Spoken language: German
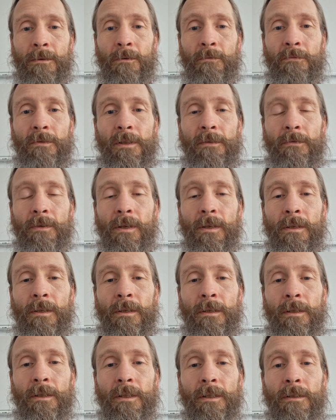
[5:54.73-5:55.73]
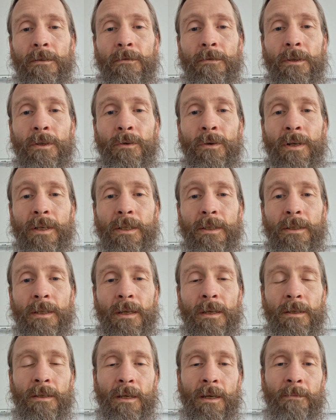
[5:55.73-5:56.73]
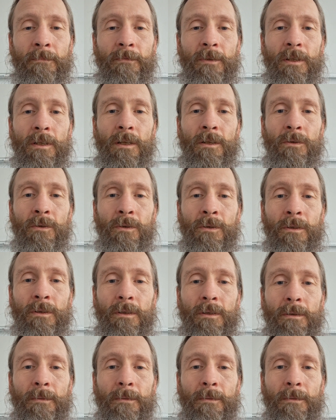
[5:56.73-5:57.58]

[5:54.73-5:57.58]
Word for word: Und wie viel Individualität haben wir da noch?